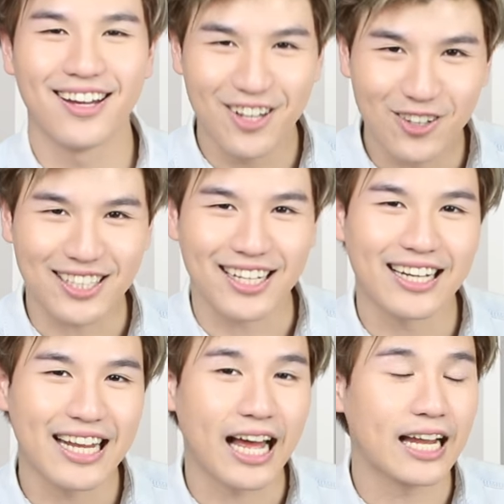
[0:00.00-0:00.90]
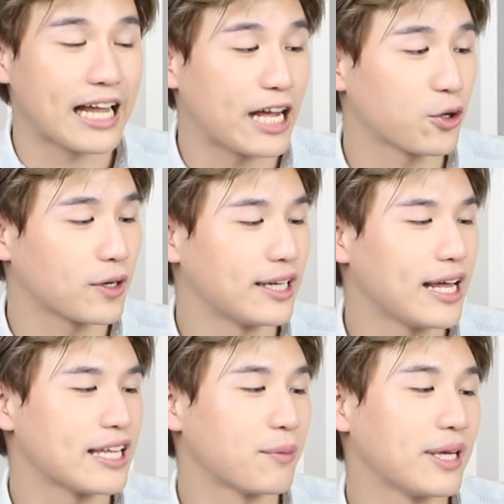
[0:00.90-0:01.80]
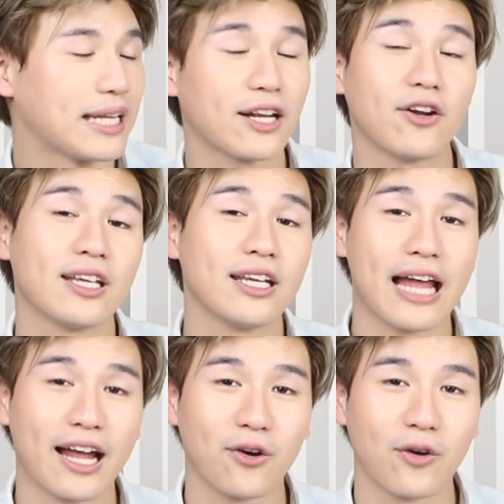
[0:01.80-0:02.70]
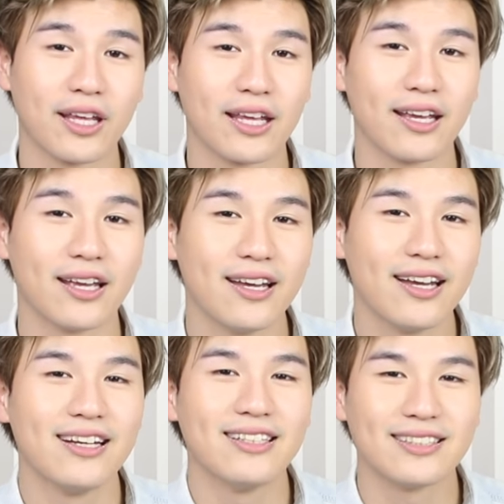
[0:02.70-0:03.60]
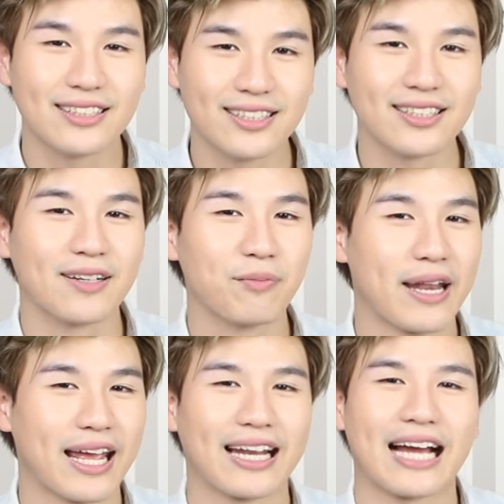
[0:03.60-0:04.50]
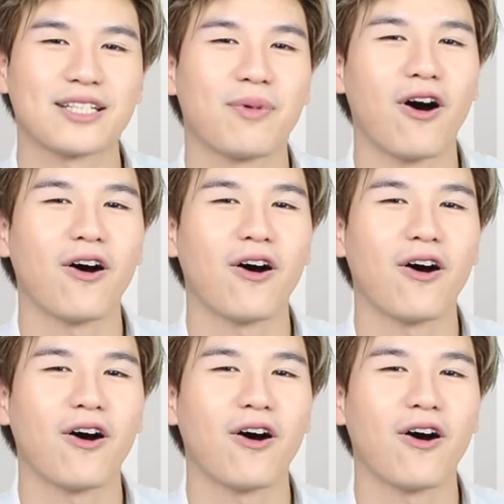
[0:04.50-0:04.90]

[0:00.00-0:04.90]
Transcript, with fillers: นอกจากนั้นเนี่ยไดร์ตัวนี้เนี่ยยังมีเทคโนโลยี Nano E ซึ่งเป็นเอกลักษณ์เฉพาะ